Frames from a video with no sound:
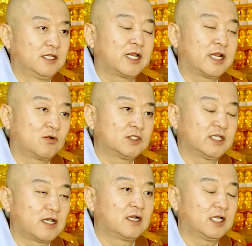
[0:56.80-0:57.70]
나라라고
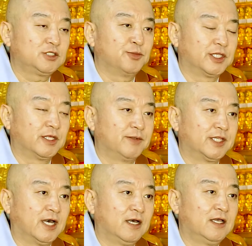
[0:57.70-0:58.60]
생각을 하시면
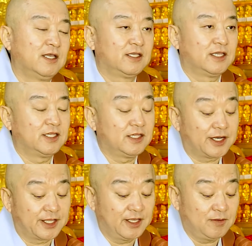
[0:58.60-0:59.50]
됩니다.
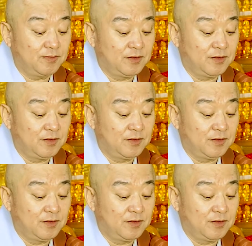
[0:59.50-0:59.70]
옛날에